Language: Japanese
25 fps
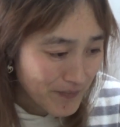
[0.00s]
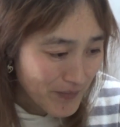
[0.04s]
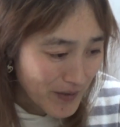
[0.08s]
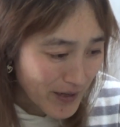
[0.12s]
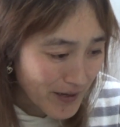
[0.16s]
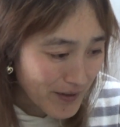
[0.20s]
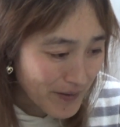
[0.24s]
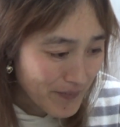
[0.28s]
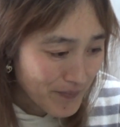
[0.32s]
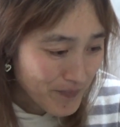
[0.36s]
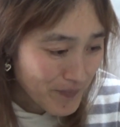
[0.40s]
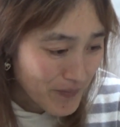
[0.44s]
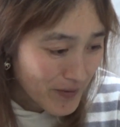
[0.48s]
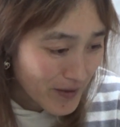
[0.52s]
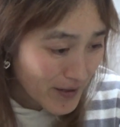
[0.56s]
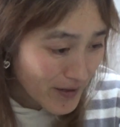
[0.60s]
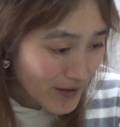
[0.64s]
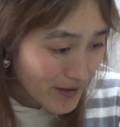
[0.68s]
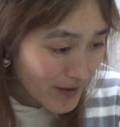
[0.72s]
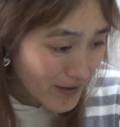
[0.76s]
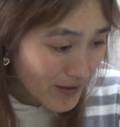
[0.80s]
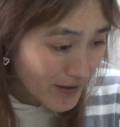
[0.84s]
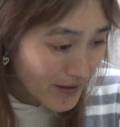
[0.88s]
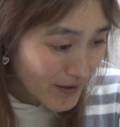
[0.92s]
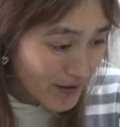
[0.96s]
はい
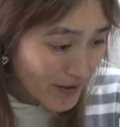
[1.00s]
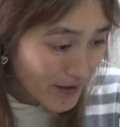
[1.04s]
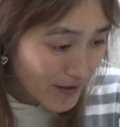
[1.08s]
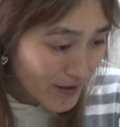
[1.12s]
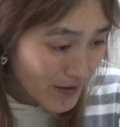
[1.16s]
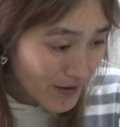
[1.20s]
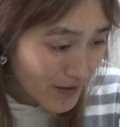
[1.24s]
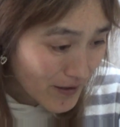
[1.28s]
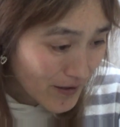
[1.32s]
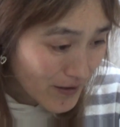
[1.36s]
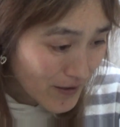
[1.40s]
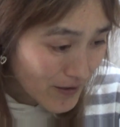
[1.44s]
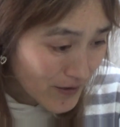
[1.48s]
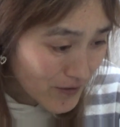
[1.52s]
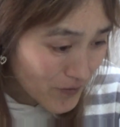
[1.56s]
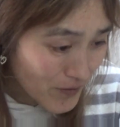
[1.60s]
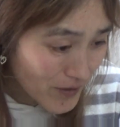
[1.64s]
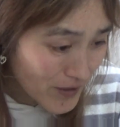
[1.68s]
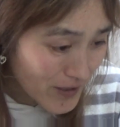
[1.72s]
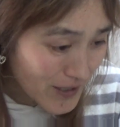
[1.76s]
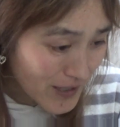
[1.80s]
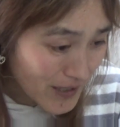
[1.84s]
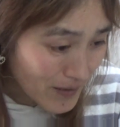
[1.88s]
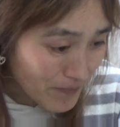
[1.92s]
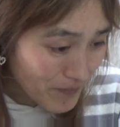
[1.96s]
えー、そ
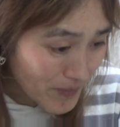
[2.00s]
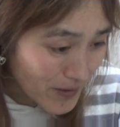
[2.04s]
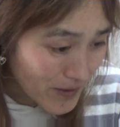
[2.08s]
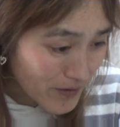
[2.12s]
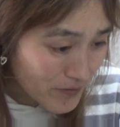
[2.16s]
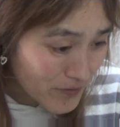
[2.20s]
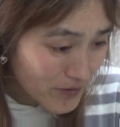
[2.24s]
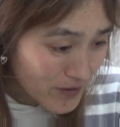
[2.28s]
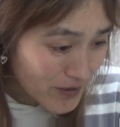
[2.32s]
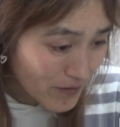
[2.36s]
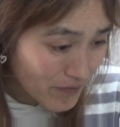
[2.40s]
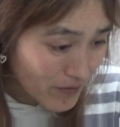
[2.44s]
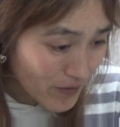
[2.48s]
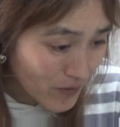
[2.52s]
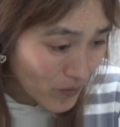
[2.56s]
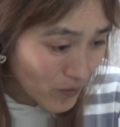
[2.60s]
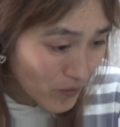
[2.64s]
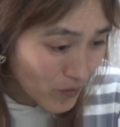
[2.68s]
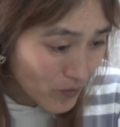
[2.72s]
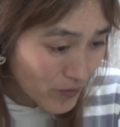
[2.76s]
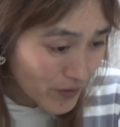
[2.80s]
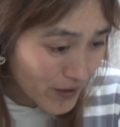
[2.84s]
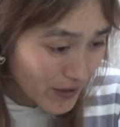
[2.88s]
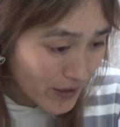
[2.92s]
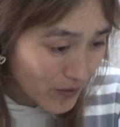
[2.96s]
れにやっぱり主さんは
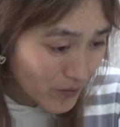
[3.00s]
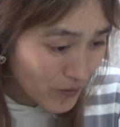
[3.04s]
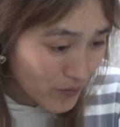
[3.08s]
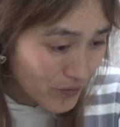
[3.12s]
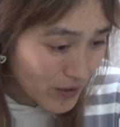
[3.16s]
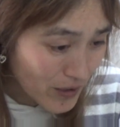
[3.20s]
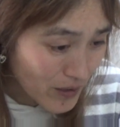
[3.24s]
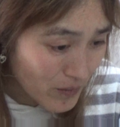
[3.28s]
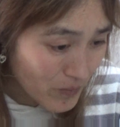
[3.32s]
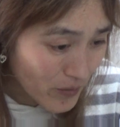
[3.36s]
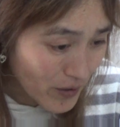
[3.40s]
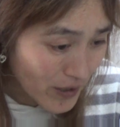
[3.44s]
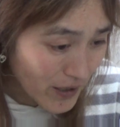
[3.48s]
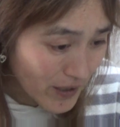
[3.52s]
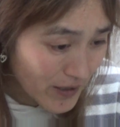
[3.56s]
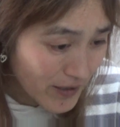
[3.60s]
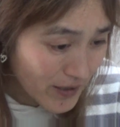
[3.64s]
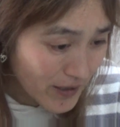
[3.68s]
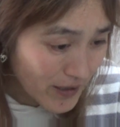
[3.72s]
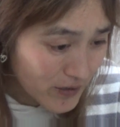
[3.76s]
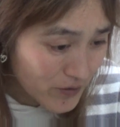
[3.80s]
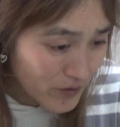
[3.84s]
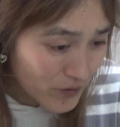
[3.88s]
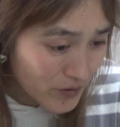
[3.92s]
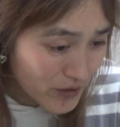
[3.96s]
心だけ女でも
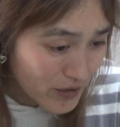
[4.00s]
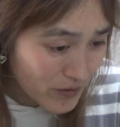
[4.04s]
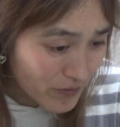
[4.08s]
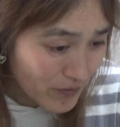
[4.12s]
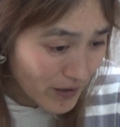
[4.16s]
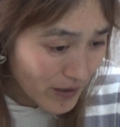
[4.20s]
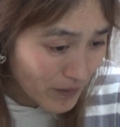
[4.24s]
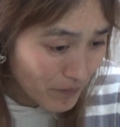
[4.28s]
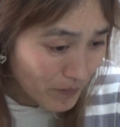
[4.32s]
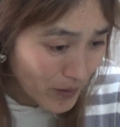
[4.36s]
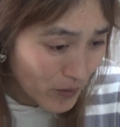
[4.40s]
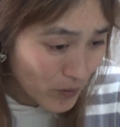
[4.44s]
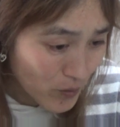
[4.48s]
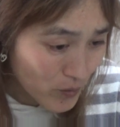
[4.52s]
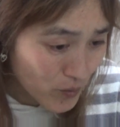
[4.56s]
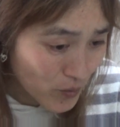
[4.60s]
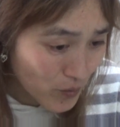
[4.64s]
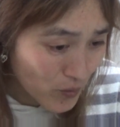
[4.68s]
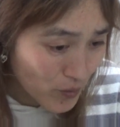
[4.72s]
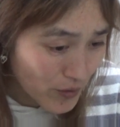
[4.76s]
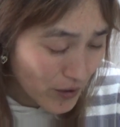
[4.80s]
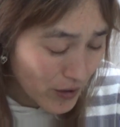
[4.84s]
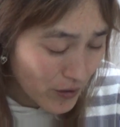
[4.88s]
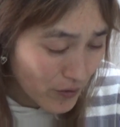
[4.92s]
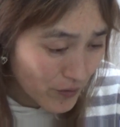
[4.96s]
体や組織はやっぱり
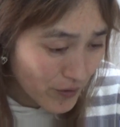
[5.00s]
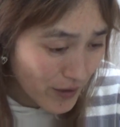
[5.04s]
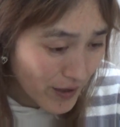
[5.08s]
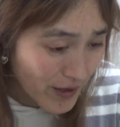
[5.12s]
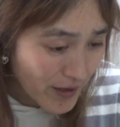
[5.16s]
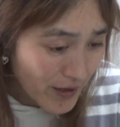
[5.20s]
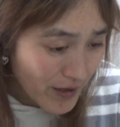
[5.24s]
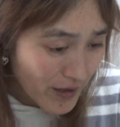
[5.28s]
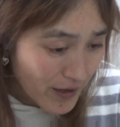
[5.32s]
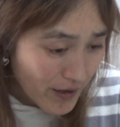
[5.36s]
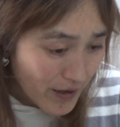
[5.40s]
男なので、